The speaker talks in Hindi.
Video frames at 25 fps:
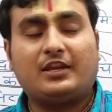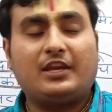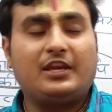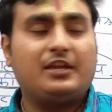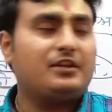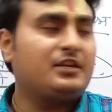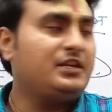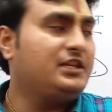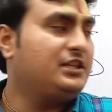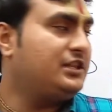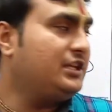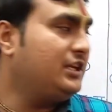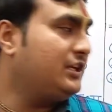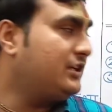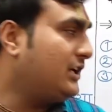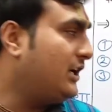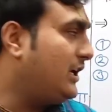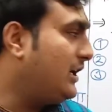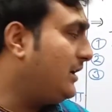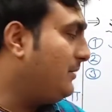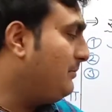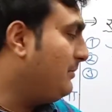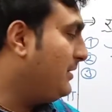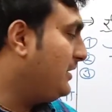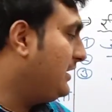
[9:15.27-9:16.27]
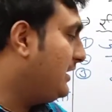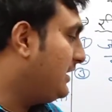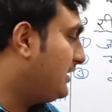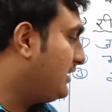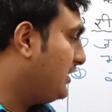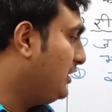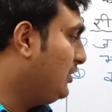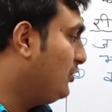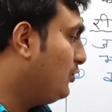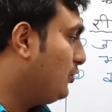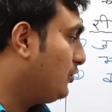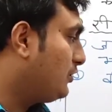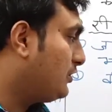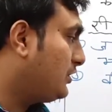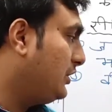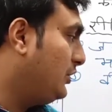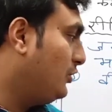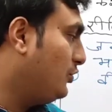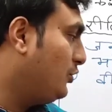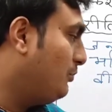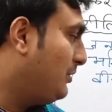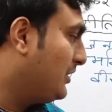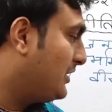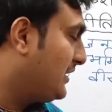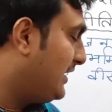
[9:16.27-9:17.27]
के रीतिकाल में ये तीनों
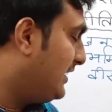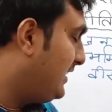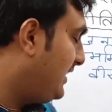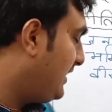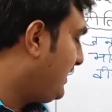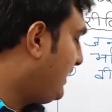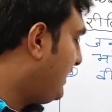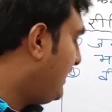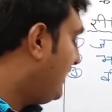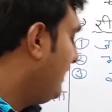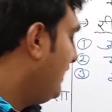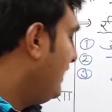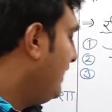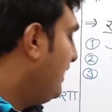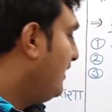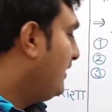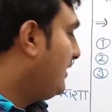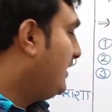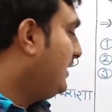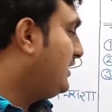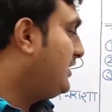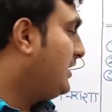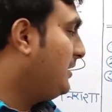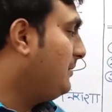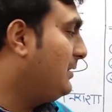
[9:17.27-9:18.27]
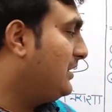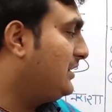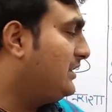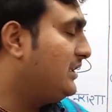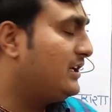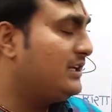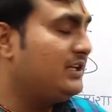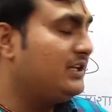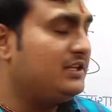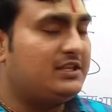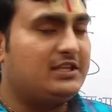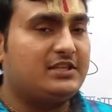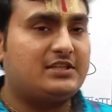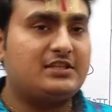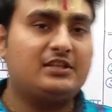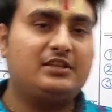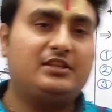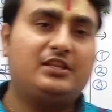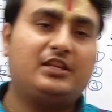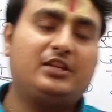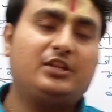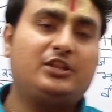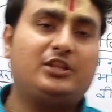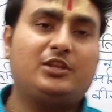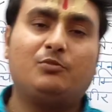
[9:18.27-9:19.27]
तीनों बता देगा रीतिबद्ध रीति
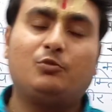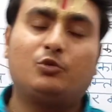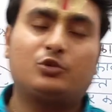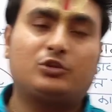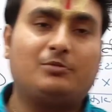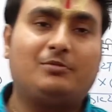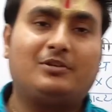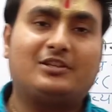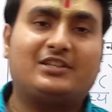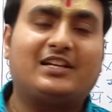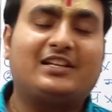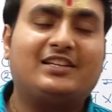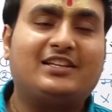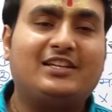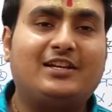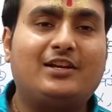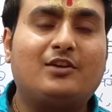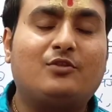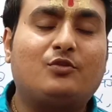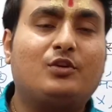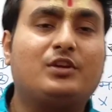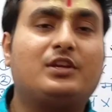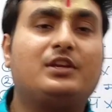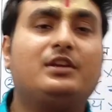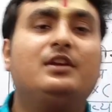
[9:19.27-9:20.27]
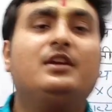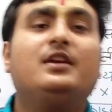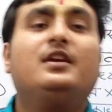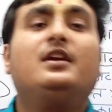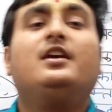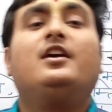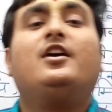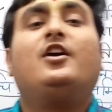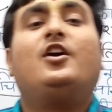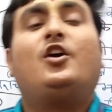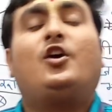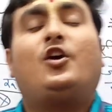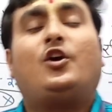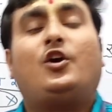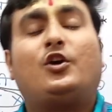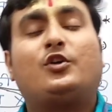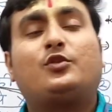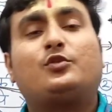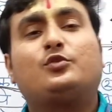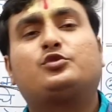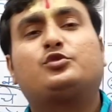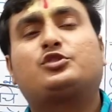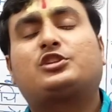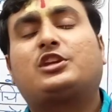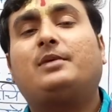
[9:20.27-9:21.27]
सिद्ध रीति मुक्त बता देगा कोई
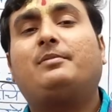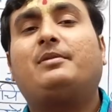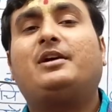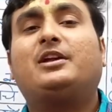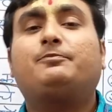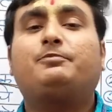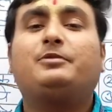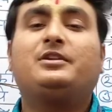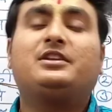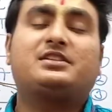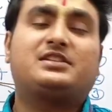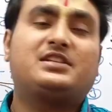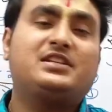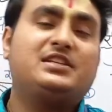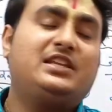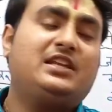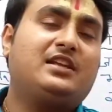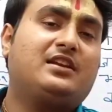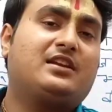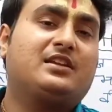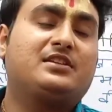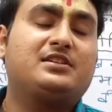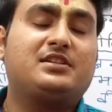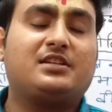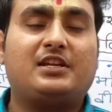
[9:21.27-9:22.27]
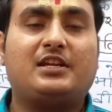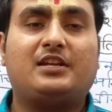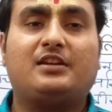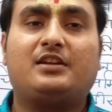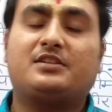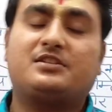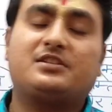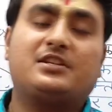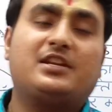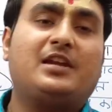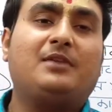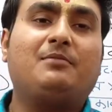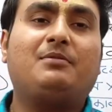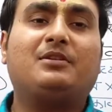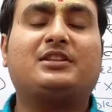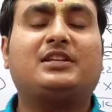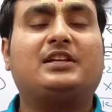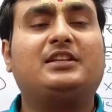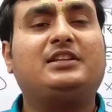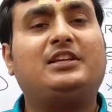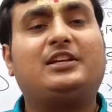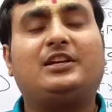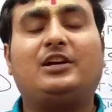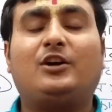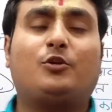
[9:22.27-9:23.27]
और उसके बाद फिर सीधे रचना रचनाएं
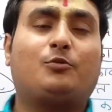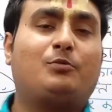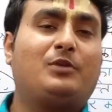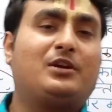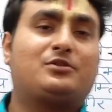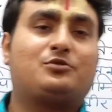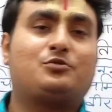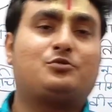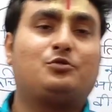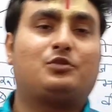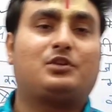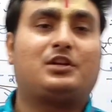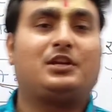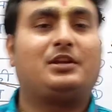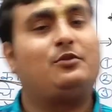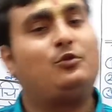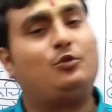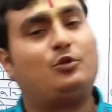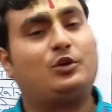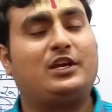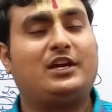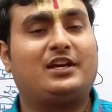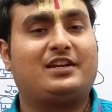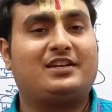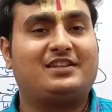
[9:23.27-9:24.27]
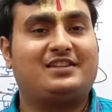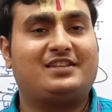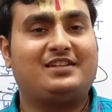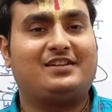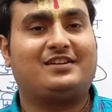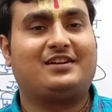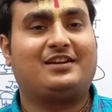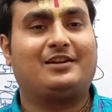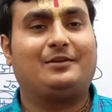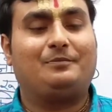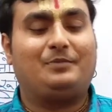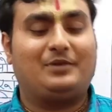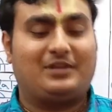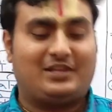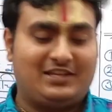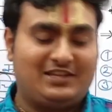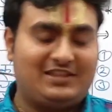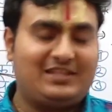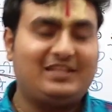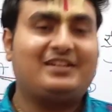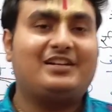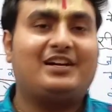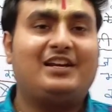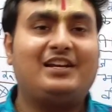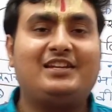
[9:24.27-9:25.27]
बता देगा और बाद छुट्टी हो गया रीतिकाल पर
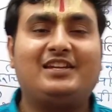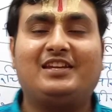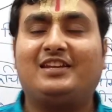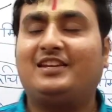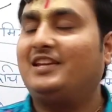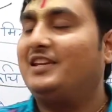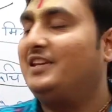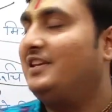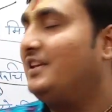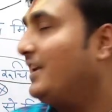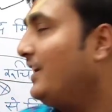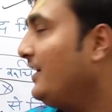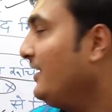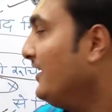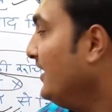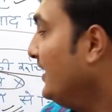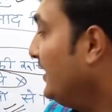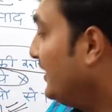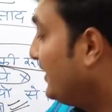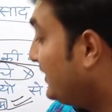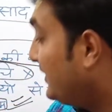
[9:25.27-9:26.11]
रीतिकाल ये नहीं है